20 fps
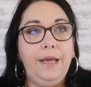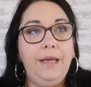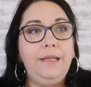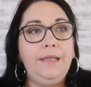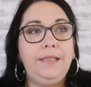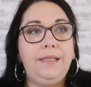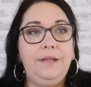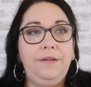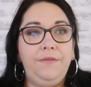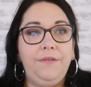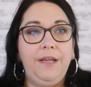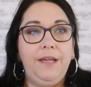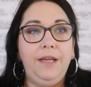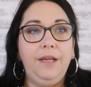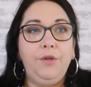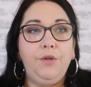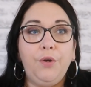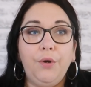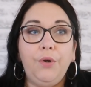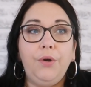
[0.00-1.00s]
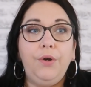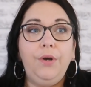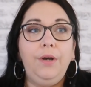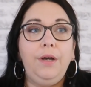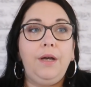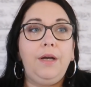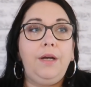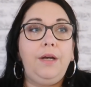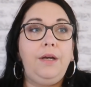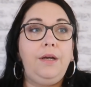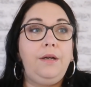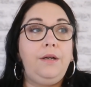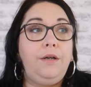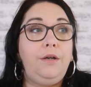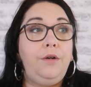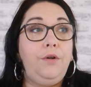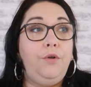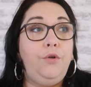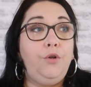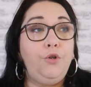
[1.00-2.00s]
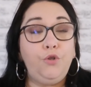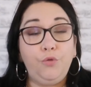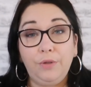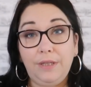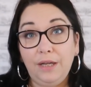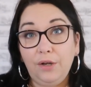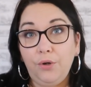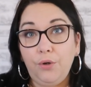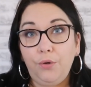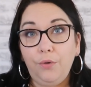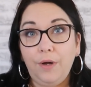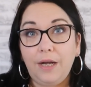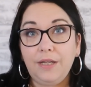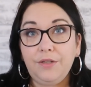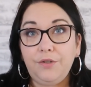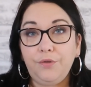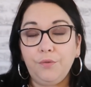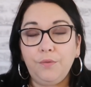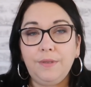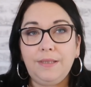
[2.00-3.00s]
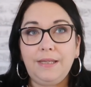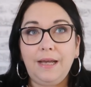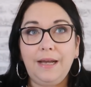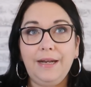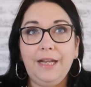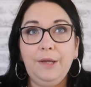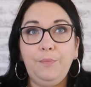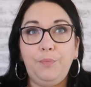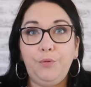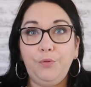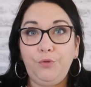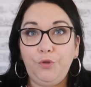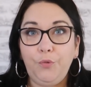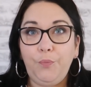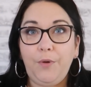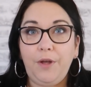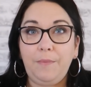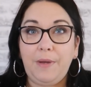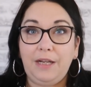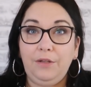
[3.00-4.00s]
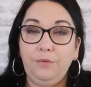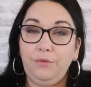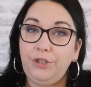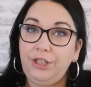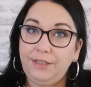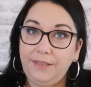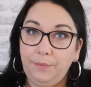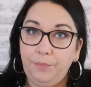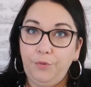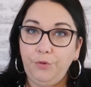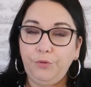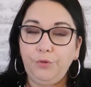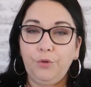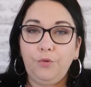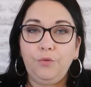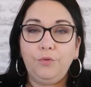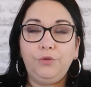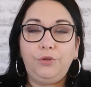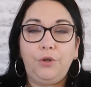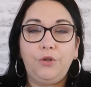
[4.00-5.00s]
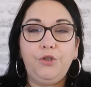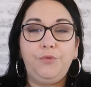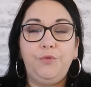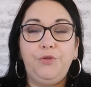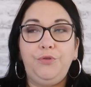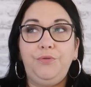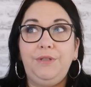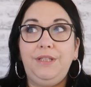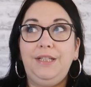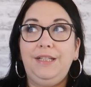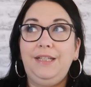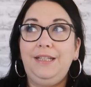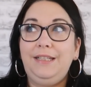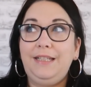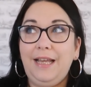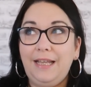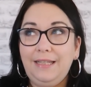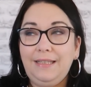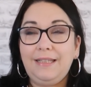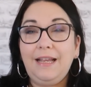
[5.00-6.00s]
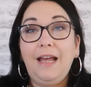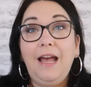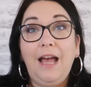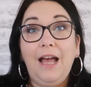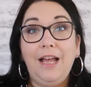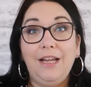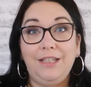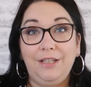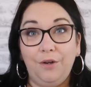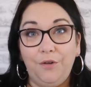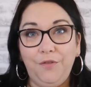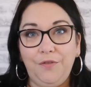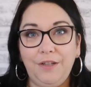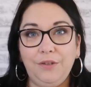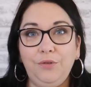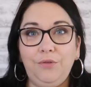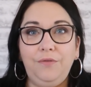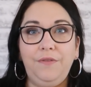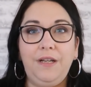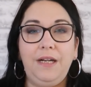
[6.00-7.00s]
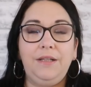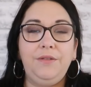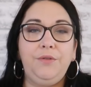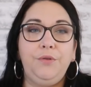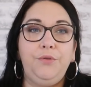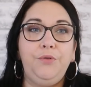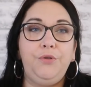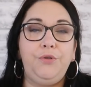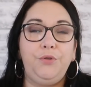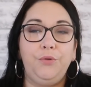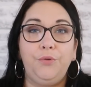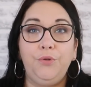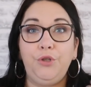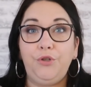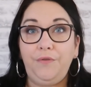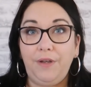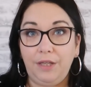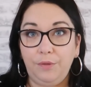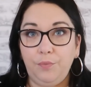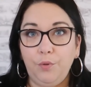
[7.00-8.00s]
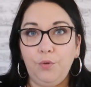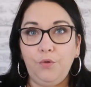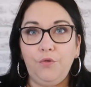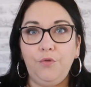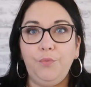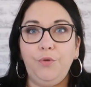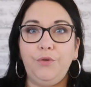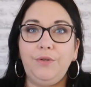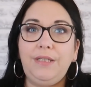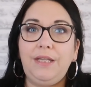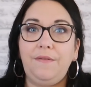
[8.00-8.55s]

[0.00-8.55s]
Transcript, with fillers: et c'est vrai que euh, le jour de la coloration ça allait plutôt pas mal donc j'étais plutôt contente, je me suis dit yes j'ai enfin trouvé la solution, je vais être beaucoup mieux,